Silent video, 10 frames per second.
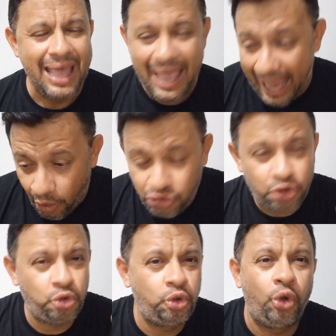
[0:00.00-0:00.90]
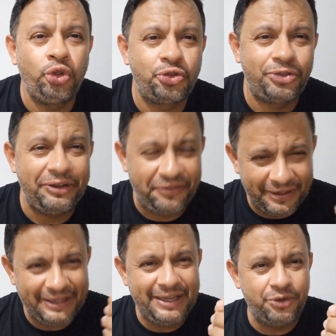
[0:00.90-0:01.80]
É onde todos
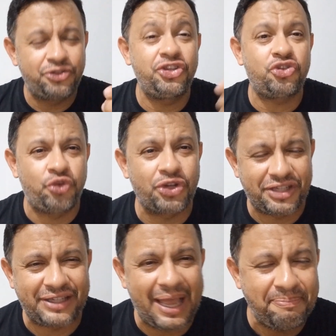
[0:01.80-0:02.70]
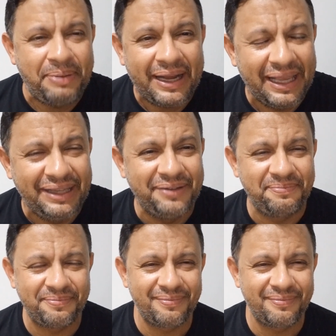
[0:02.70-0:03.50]
deveriam se esforçar para ir.